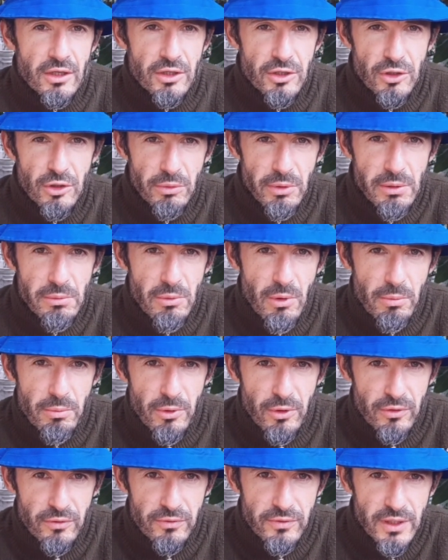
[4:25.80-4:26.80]
Nos vemos
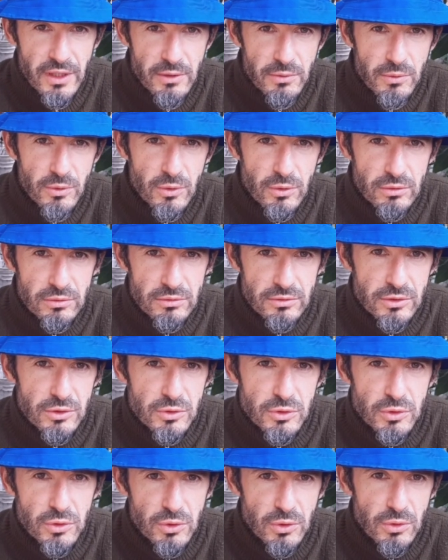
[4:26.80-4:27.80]
por Facebook,
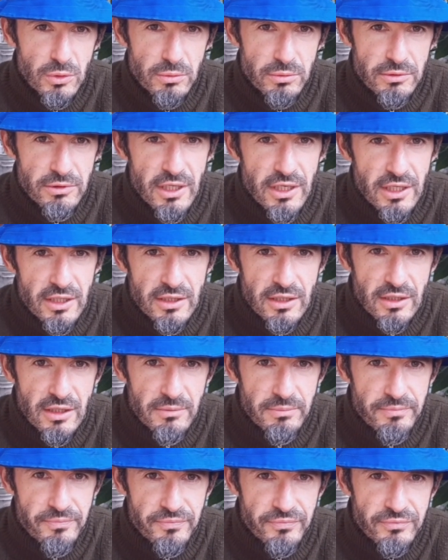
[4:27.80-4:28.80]
YouTube y en Instagram.
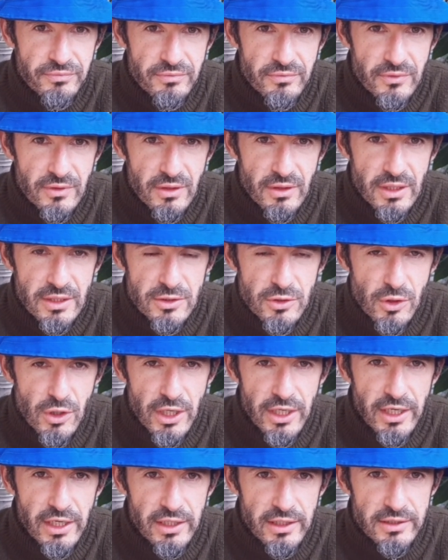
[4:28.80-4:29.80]
Esos
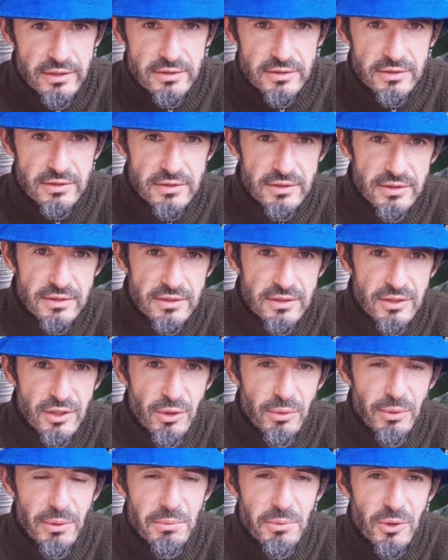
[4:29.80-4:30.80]
canales.
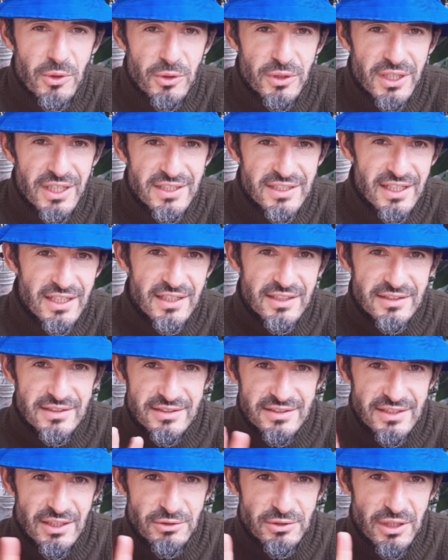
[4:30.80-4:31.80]
Nos vemos. Gracias.
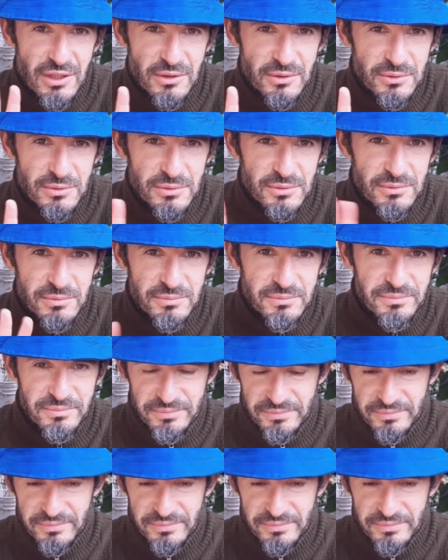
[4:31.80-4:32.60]
Chau, chau.